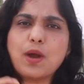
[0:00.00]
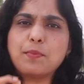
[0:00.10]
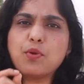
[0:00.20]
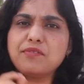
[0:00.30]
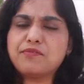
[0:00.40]
ஒன்
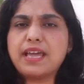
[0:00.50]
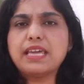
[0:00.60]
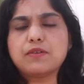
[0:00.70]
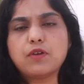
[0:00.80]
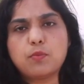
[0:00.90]
பாயிண்ட் ஃபைவ்
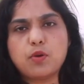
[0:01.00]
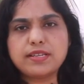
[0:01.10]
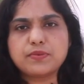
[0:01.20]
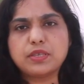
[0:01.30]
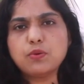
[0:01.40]
ரிவார்ட்
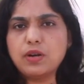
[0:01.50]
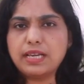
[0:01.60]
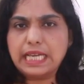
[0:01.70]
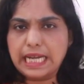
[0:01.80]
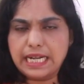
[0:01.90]
பாயிண்ட்ஸ் வந்து
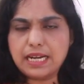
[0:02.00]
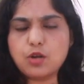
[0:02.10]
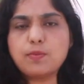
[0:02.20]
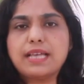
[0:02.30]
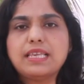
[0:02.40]
உங்களுக்கு கிரெடிட்
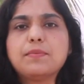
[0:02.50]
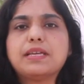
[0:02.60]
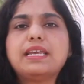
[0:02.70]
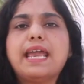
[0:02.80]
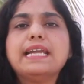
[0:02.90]
ஆகும் அதே
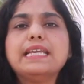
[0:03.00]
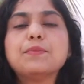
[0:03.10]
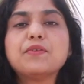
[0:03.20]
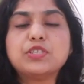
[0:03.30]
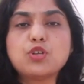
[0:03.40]
மாதிரி
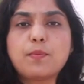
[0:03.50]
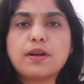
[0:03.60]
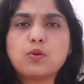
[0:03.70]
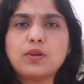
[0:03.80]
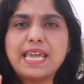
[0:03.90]
ஏடிஎம்ல வித்ரா
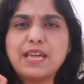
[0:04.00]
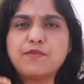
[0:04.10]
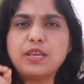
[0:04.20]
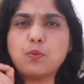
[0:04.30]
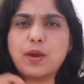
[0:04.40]
பண்ணக்கூடிய
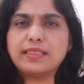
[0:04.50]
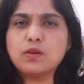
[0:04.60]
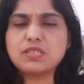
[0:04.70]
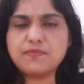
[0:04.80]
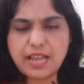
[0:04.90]
எவ்ரி ஒன்
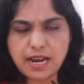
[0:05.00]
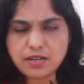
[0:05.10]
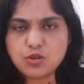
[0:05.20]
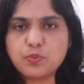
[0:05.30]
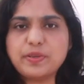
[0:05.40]
தௌசண்ட் ஃபைவ்
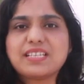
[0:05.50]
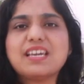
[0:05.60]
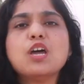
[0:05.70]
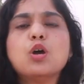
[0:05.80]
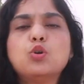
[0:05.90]
ஹண்ட்ரட்
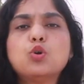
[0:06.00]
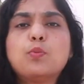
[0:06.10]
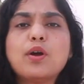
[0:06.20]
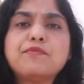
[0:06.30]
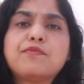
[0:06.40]
ருபீஸ்க்கு டூ
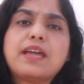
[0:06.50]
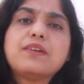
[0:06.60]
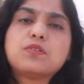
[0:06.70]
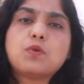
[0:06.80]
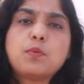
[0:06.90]
பாயிண்ட் ஃபைவ்
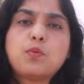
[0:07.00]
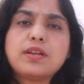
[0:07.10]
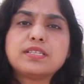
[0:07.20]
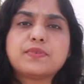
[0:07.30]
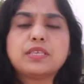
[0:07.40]
ரிவார்ட்
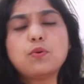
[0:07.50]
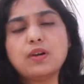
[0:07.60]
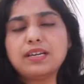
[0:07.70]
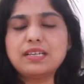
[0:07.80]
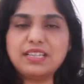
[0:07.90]
பாயிண்ட்ஸ் வந்து உங்களுக்கு